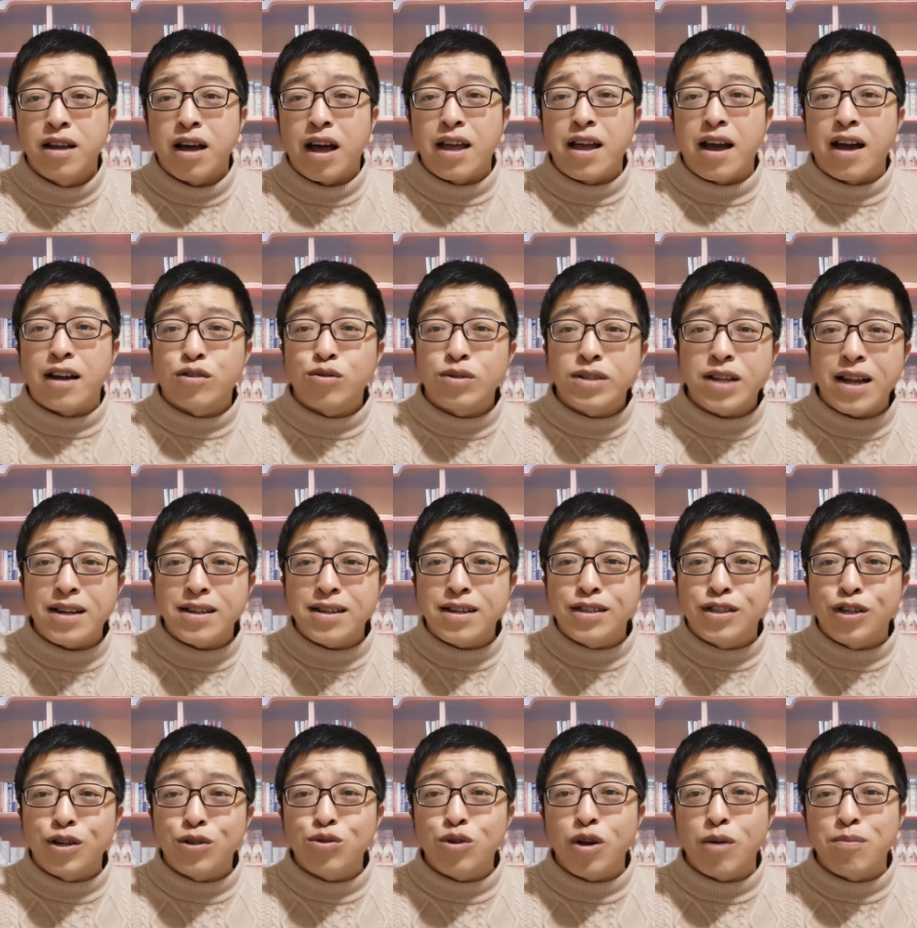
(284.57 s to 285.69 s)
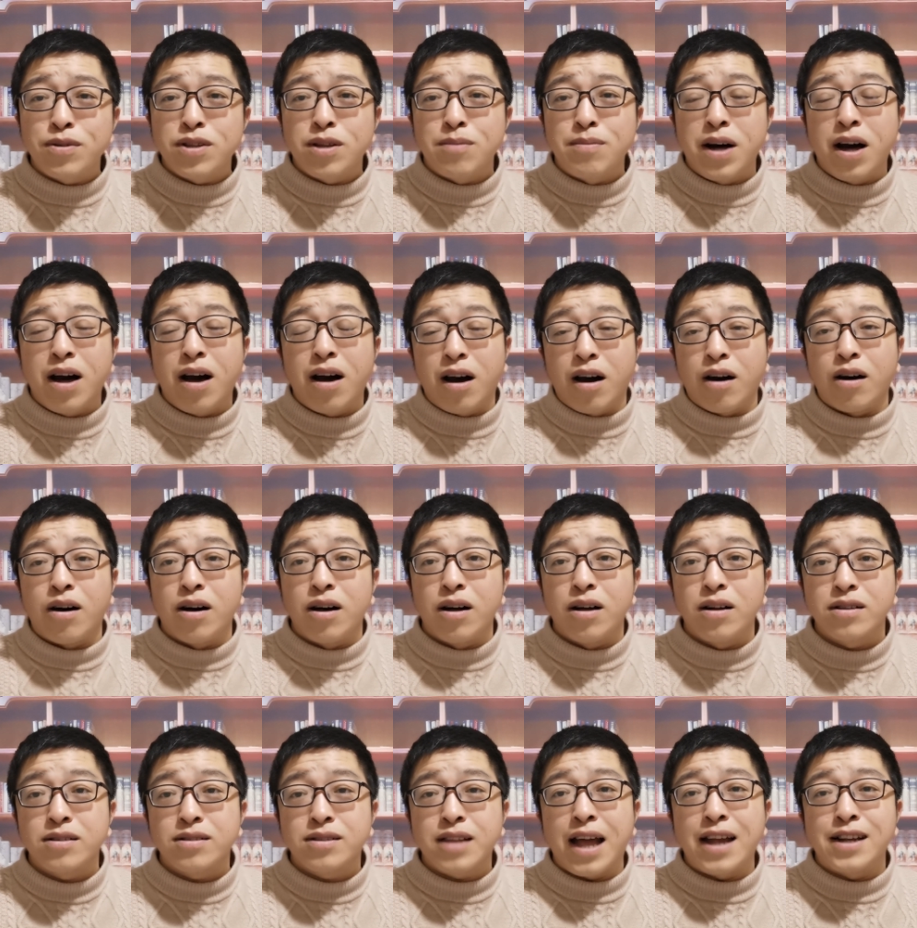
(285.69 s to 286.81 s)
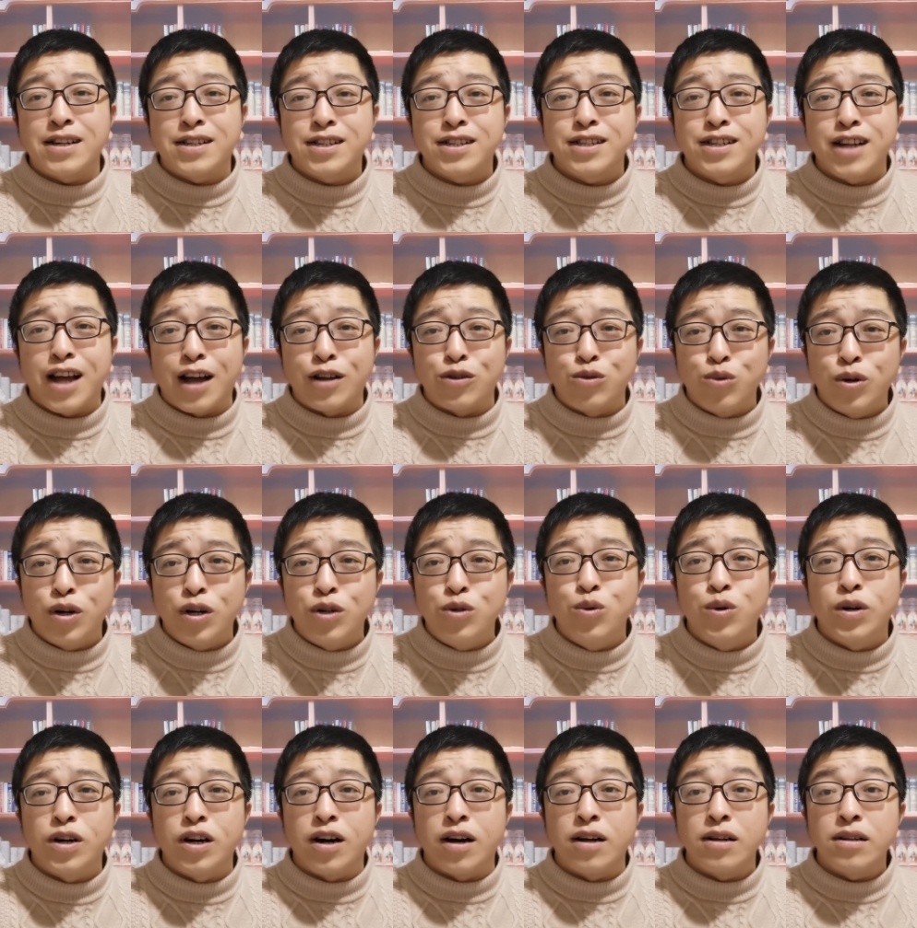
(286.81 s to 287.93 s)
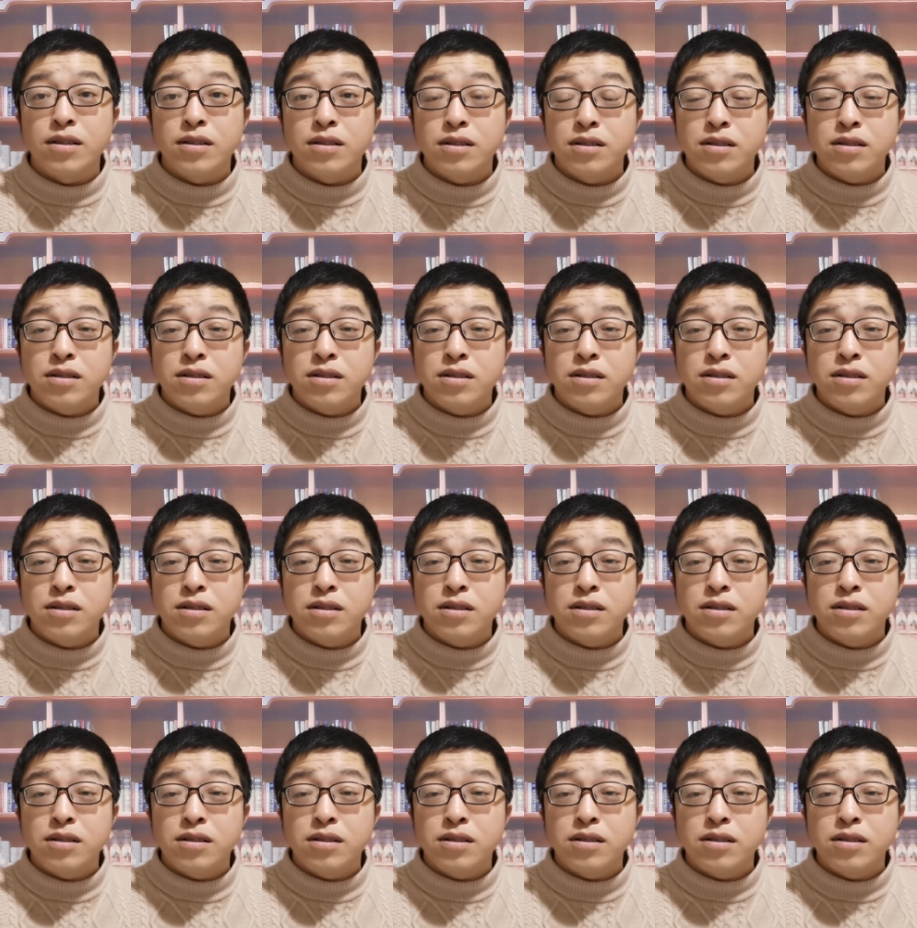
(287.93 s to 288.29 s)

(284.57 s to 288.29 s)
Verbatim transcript: 哎呀，说他这个情绪也不怎么好，但是啊，如何如何。